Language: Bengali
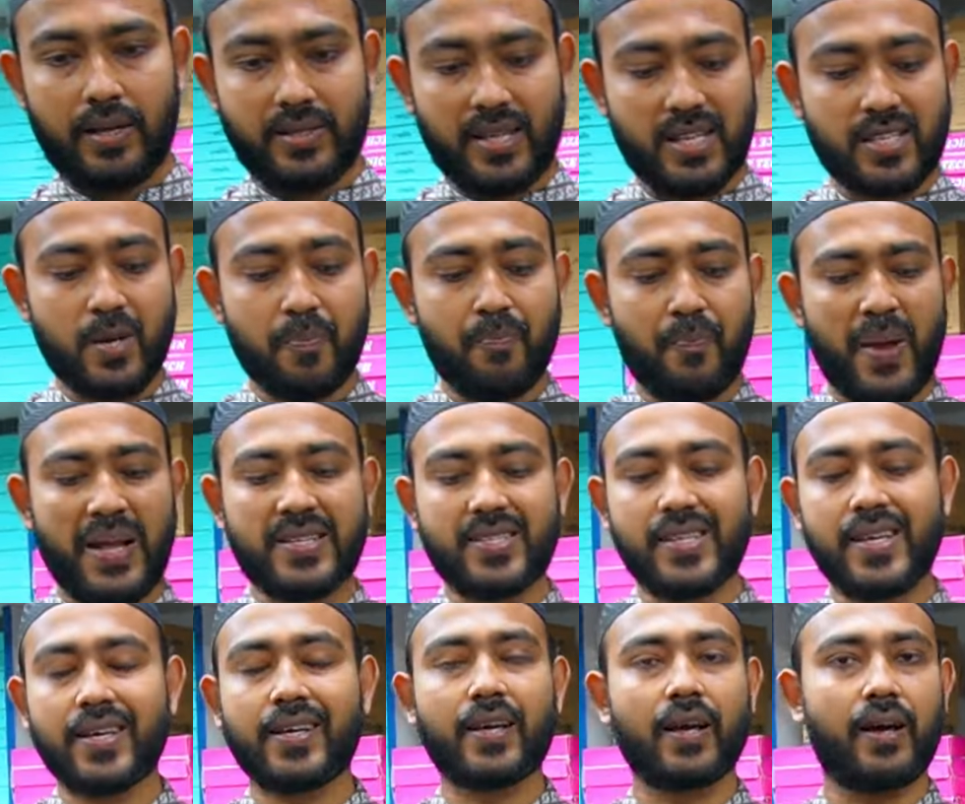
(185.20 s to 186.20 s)
জাস্ট
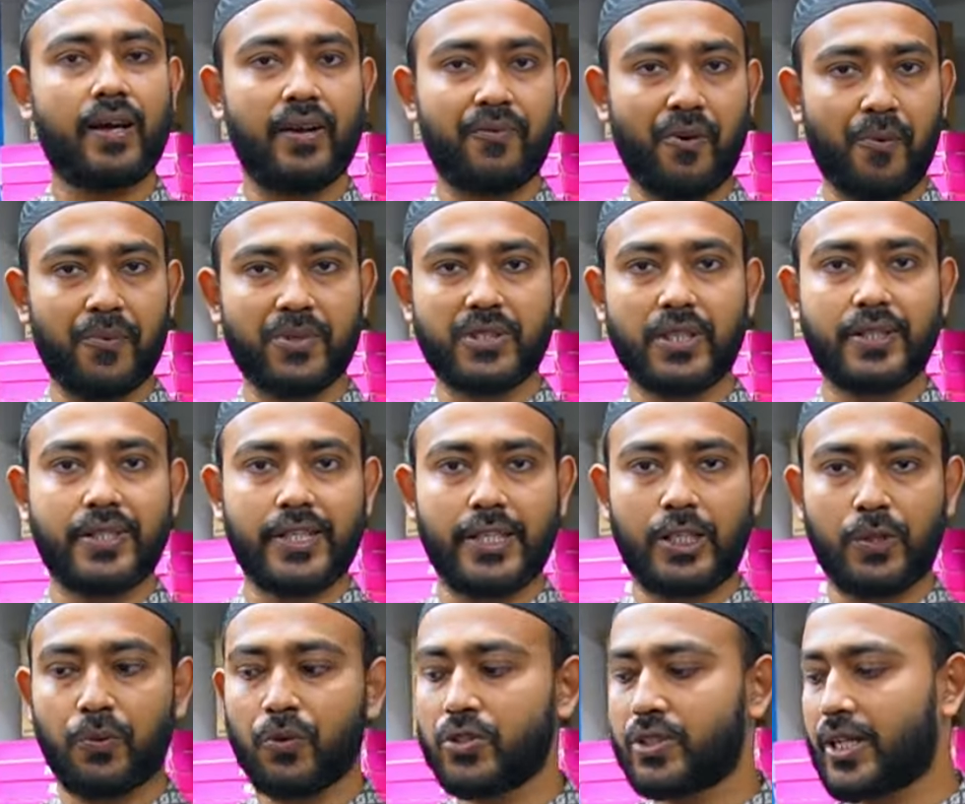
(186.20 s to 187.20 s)
বেসিক ইনফরমেশন দিয়ে
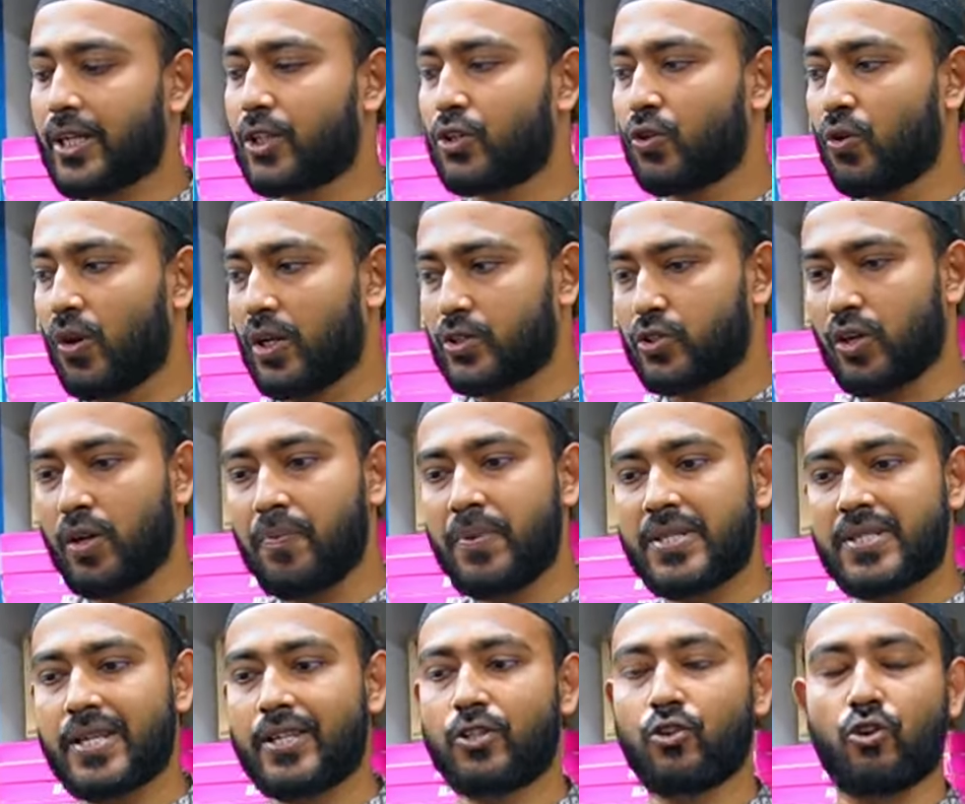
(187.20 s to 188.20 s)
দিব যেহেতু আসলে
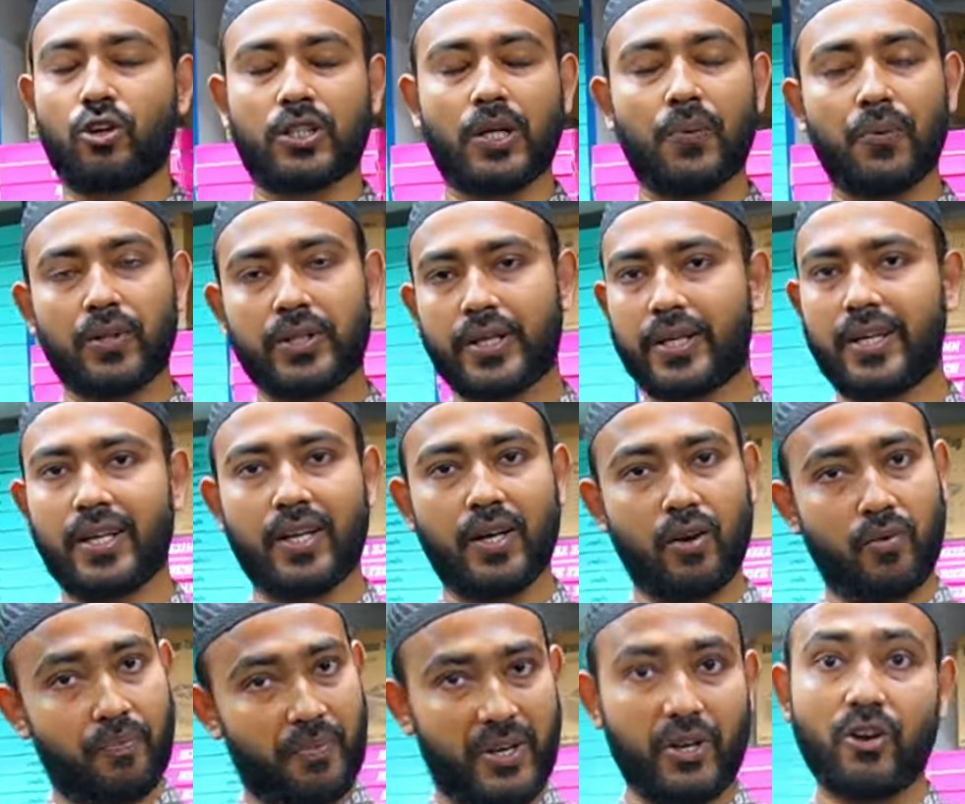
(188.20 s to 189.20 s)
বিস্তারিত কথা বলতে গেলে
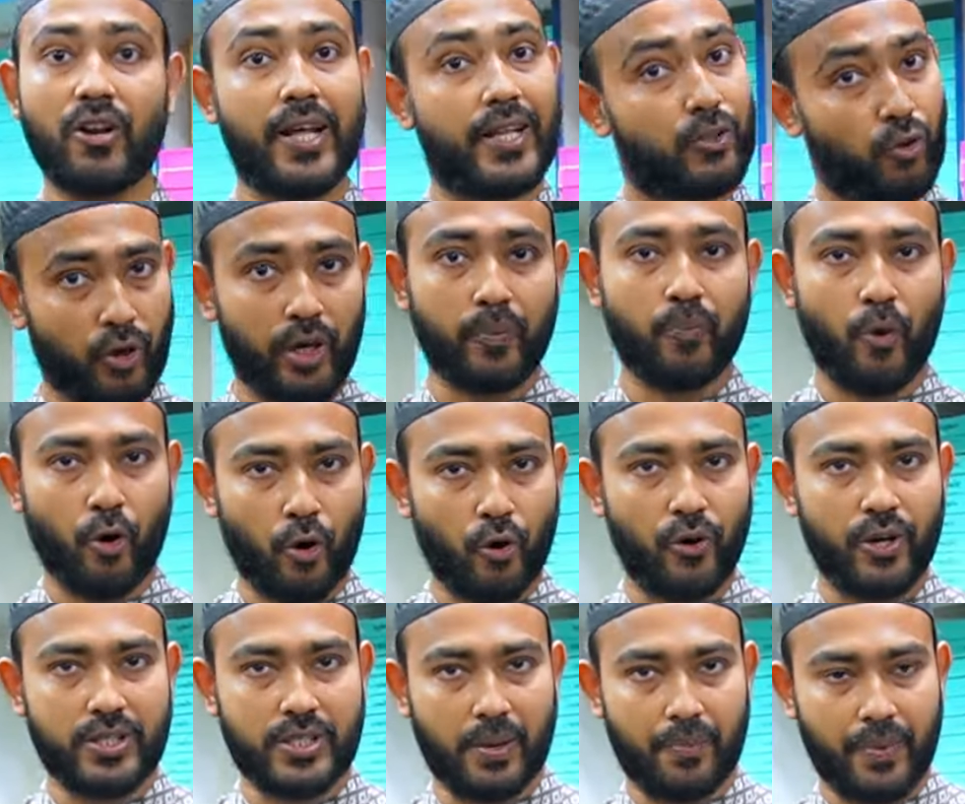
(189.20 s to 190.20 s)
ভিডিও লেন্থ অনেক বড়
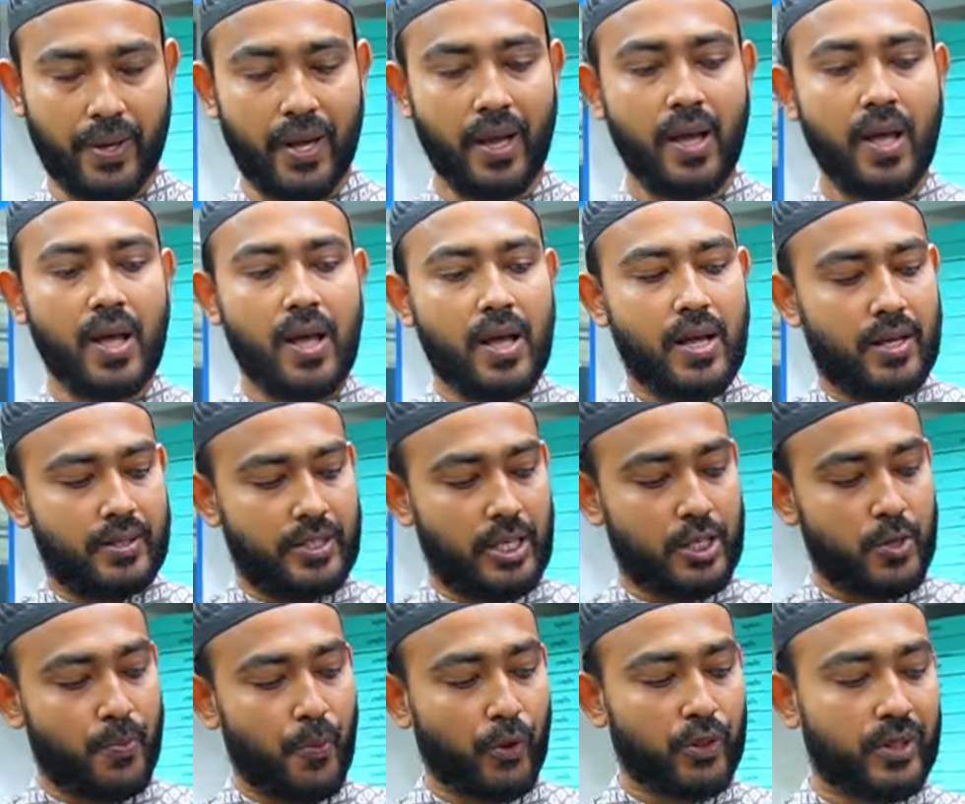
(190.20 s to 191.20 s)
হয়ে যাবে
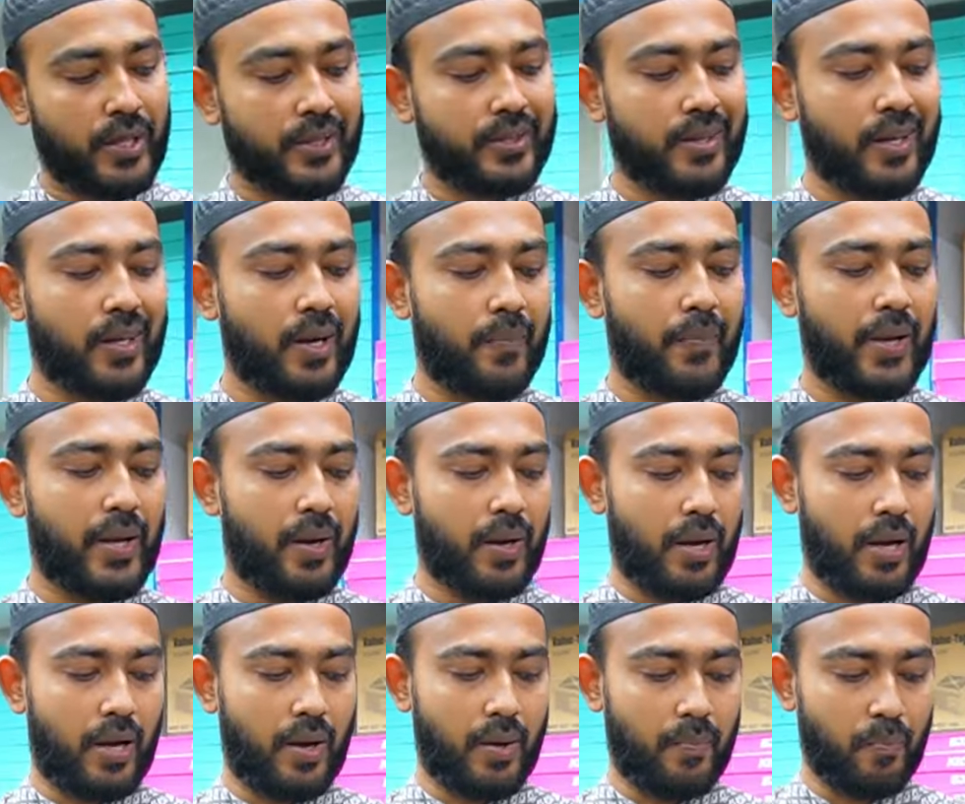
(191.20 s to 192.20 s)
জাস্ট প্রত্যেকটার আমি
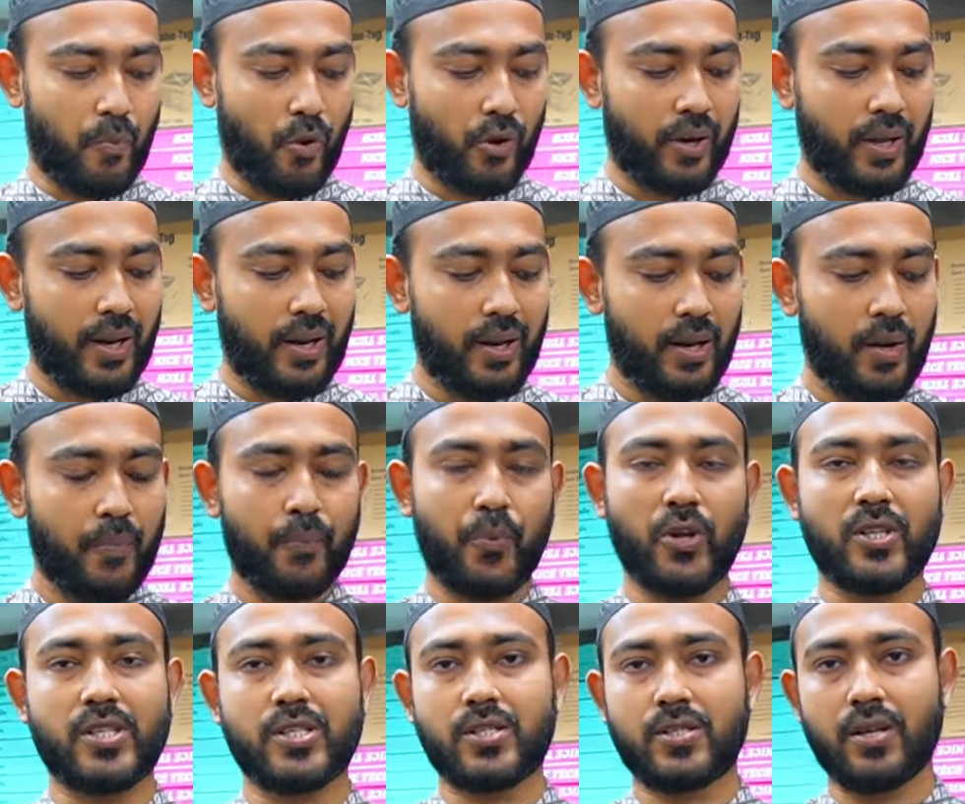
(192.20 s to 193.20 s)
মডেল
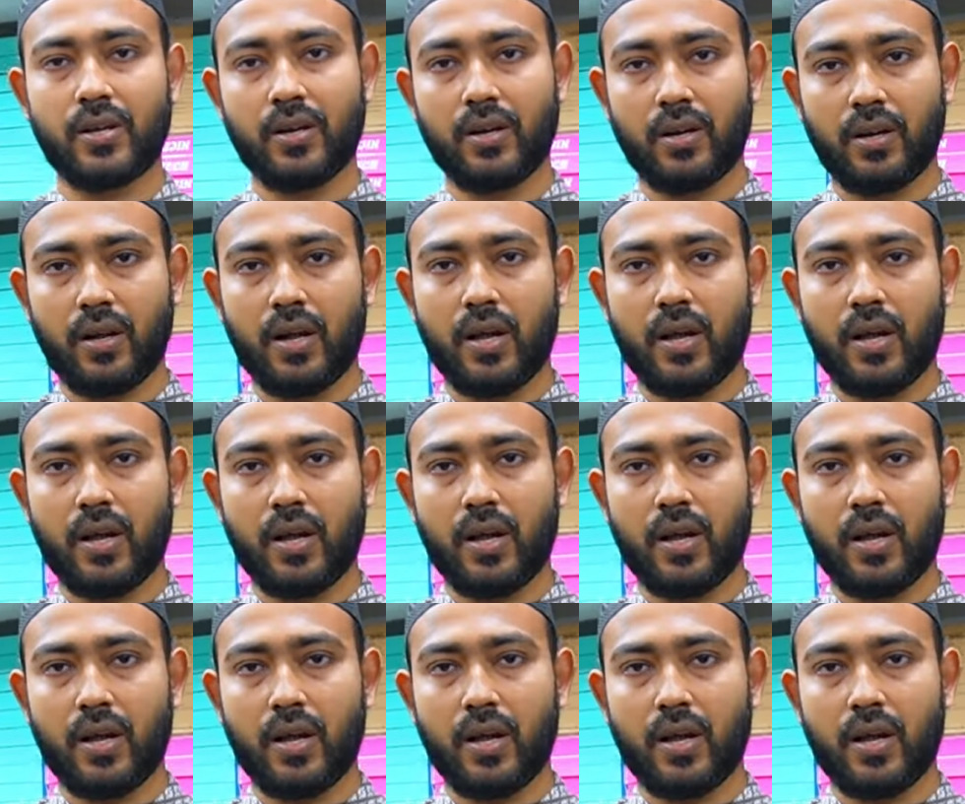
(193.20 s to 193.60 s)
প্রসেসর